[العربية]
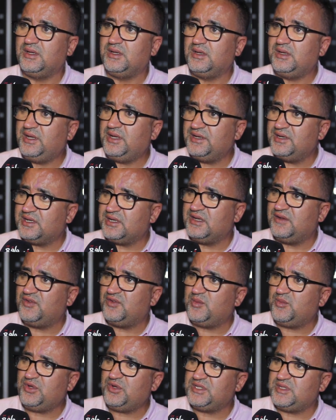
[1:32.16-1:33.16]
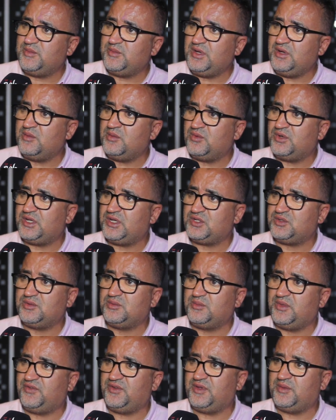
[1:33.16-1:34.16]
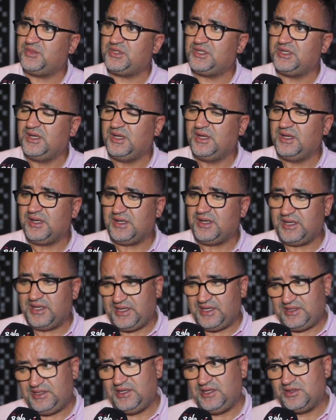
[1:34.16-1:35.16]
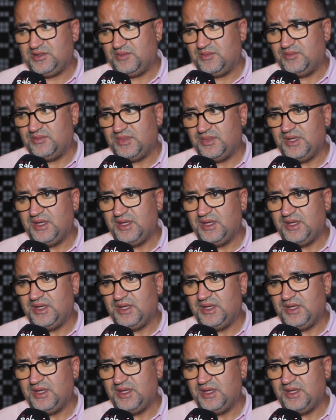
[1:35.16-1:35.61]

راه حنا كنفهموا احسن منهم ولا شنو ما فهمتش الله يهديكم